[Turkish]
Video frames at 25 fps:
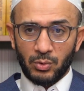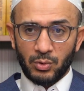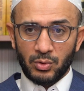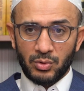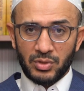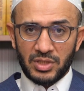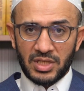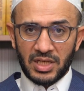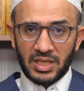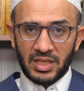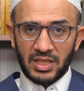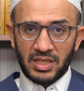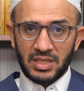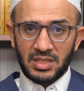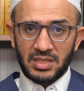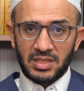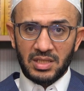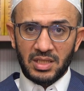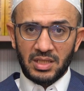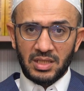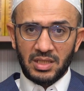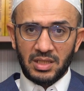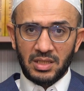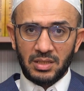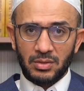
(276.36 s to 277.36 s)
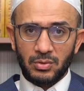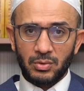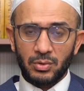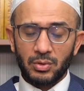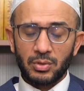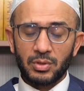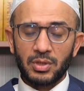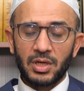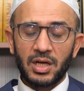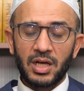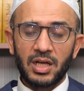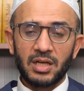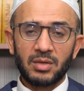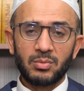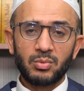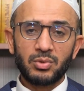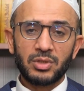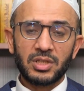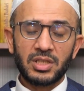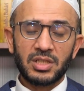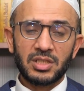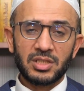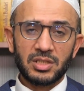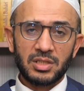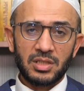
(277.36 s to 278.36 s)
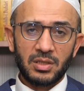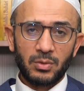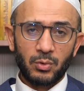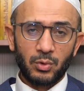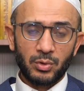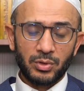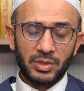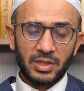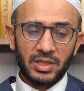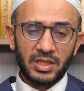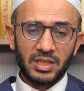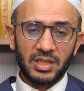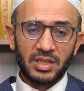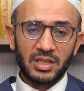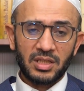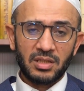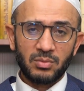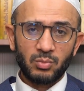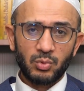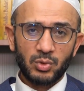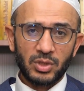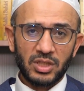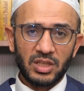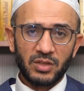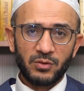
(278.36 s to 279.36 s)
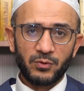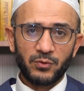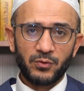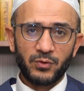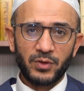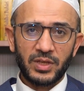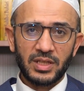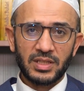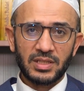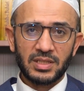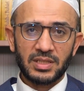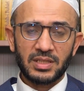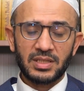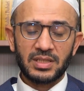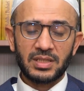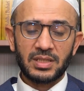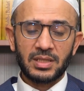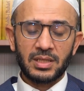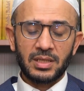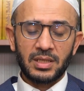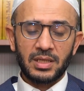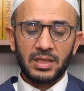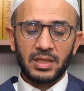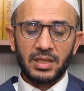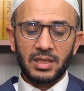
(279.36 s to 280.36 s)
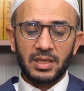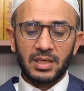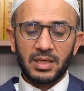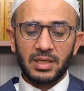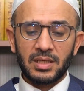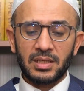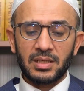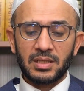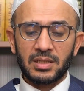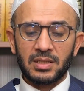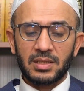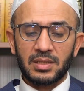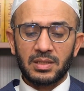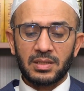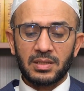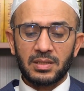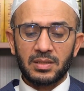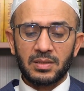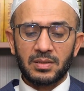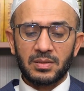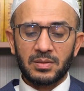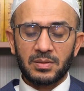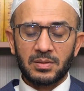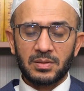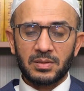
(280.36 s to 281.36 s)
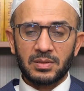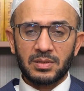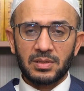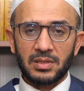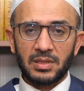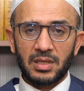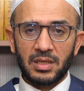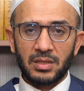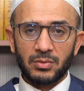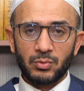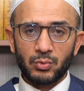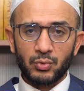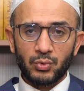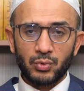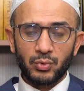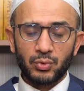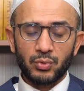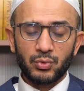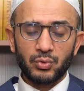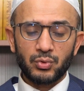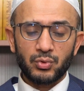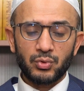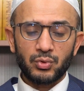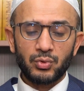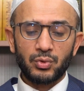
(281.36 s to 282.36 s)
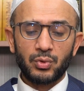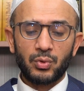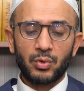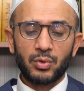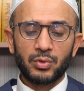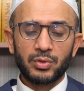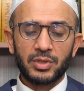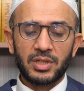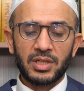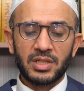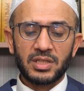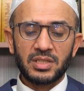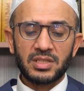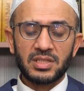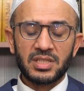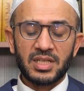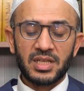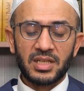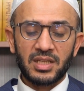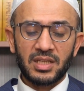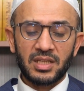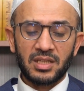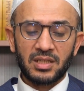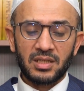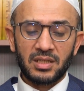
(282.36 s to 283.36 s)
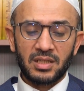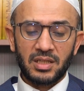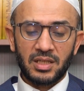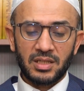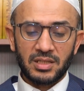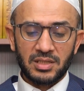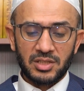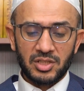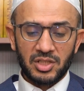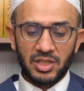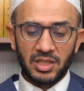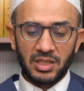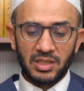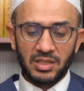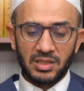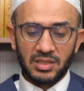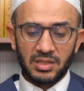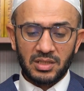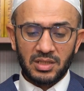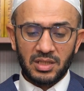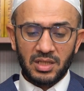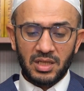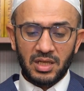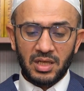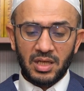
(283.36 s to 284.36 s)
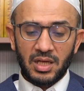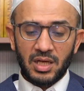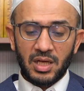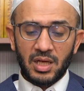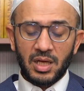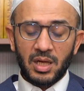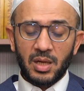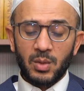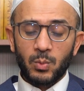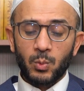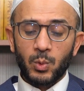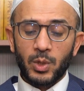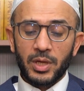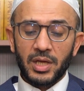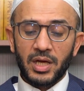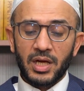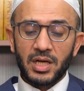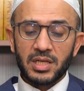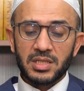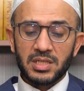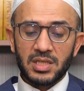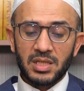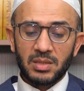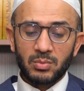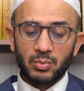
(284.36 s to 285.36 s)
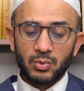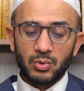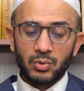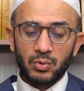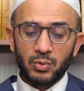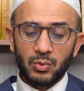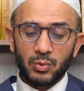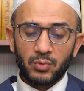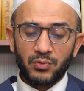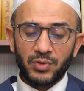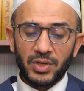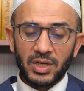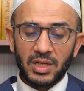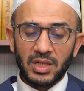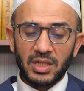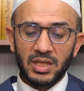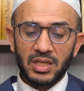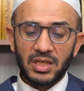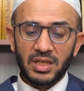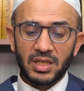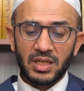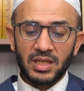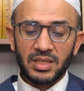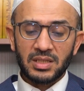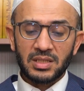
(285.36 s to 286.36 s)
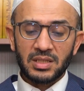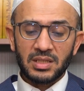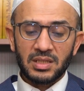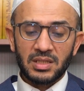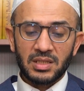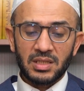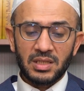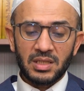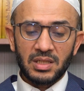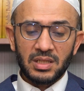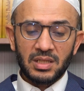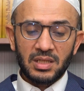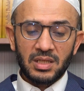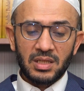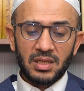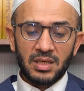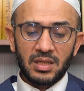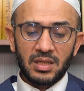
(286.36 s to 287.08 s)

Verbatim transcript: gören onu zengin zannediyor. Halbuki işte onlardaki bu iffet e, duygusu onları zengin kılan şeydir. Ve yahsebuhu fakiran